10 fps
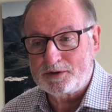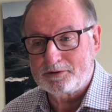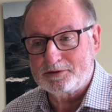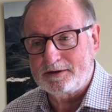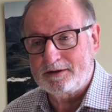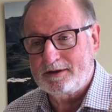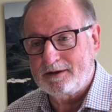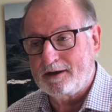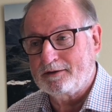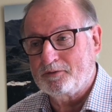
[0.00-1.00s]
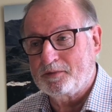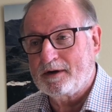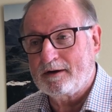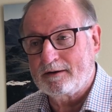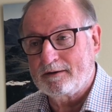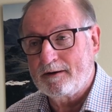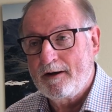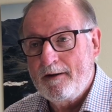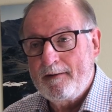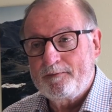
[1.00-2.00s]
puisque c'était quelque part
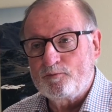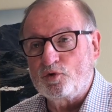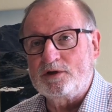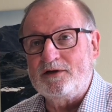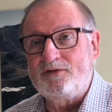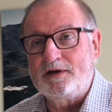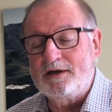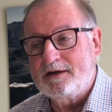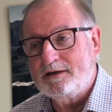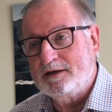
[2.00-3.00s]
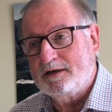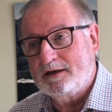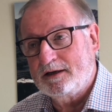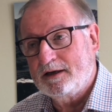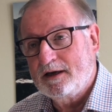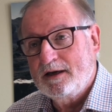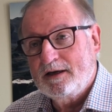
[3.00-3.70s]
modifier des,